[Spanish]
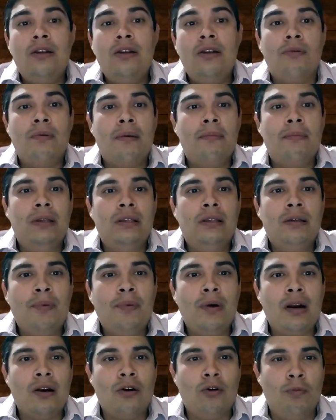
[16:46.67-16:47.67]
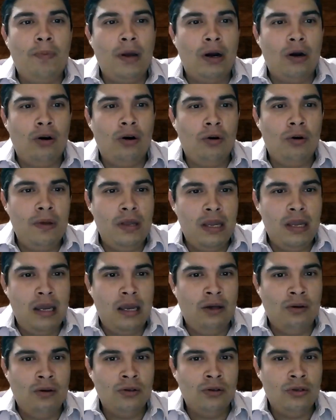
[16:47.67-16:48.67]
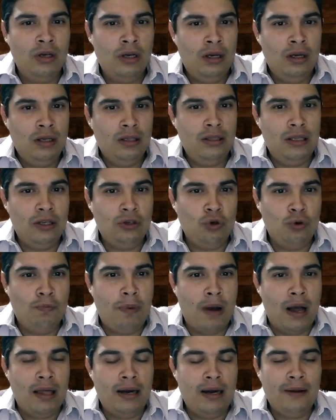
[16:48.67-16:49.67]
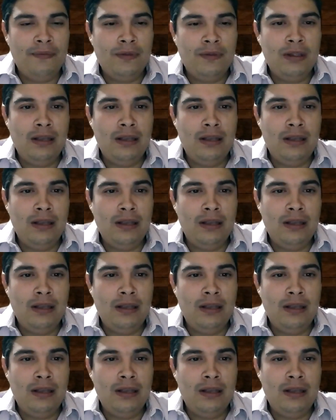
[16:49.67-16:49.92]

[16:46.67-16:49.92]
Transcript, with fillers: y obviamente pues recuperó los viñedos de su padre.